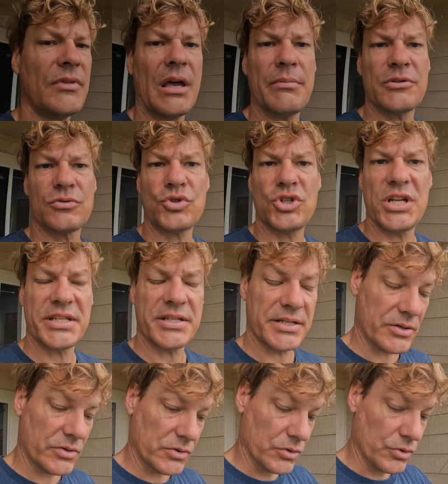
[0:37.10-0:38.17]
Aber so schlecht
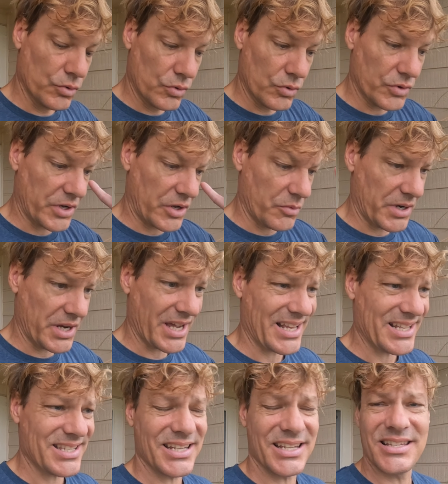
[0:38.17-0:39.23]
in Honolulu oder über der
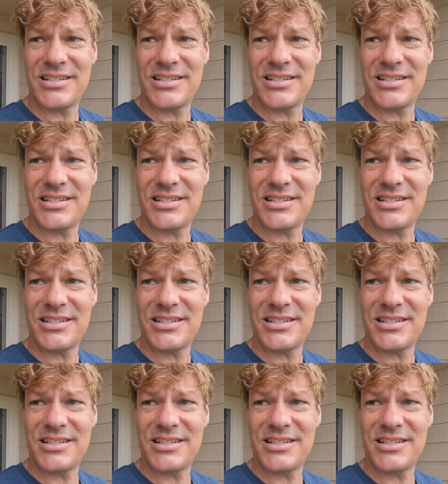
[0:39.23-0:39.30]
ganzen